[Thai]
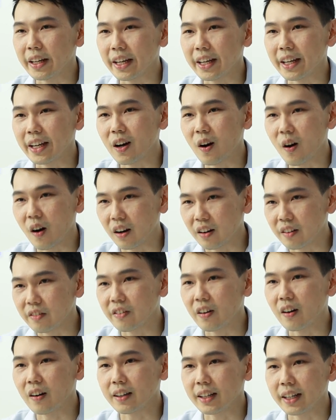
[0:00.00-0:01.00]
ในฮอร์น
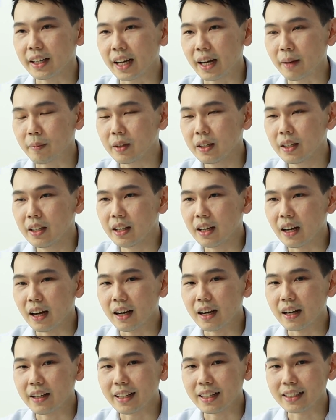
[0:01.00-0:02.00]
ฟ็อกนะครับ
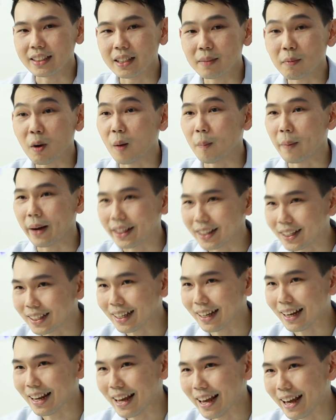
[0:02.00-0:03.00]
อย่างที่บอกไปตั้ง
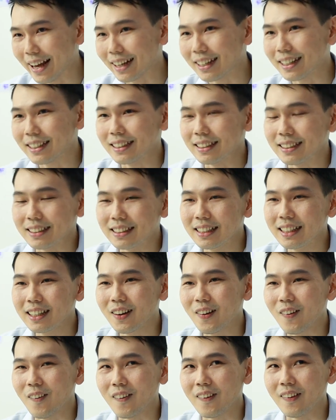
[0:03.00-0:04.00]
แต่แรกเรื่อง
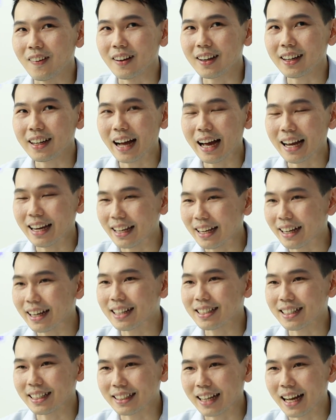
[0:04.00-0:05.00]
ของการเลี้ยงกา
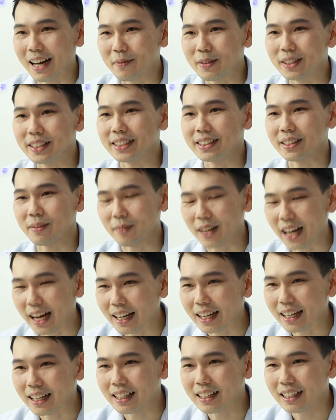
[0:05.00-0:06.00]
รจัดการเป็นสิ่งสำคัญ
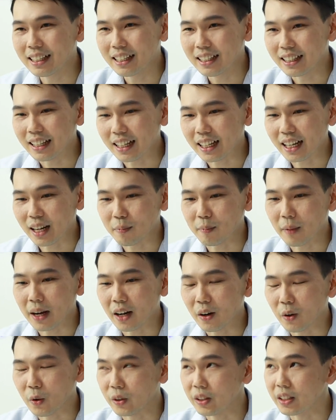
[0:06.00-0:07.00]
นะครับบาง
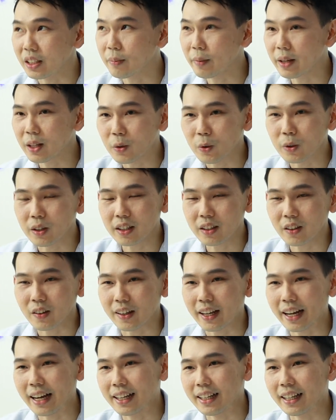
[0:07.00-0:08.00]
คนที่ไม่รู้เรื่องของ
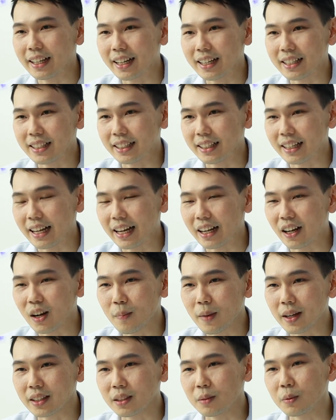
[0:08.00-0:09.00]
การเลี้ยงการจัดการก็
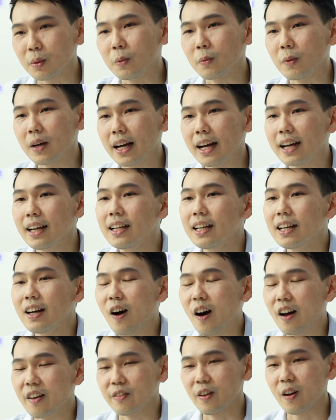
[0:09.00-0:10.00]
มักจะพบว่าฮ
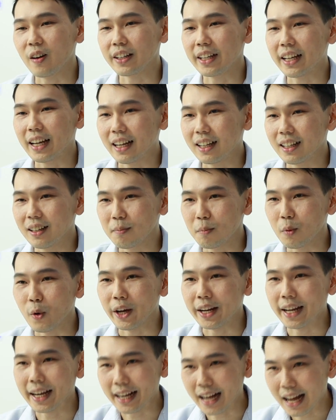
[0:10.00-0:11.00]
อร์นฟ็อกเนี่ยป่วย
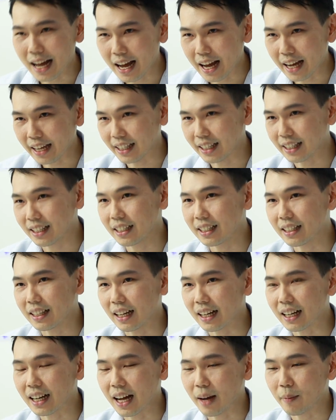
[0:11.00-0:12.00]
ได้ง่าย
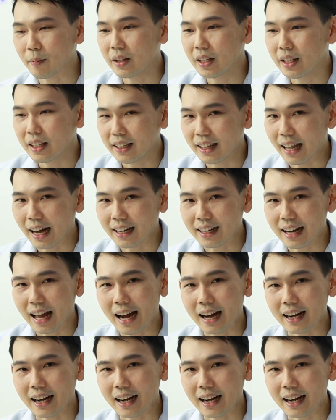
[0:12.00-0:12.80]
นะครับหลั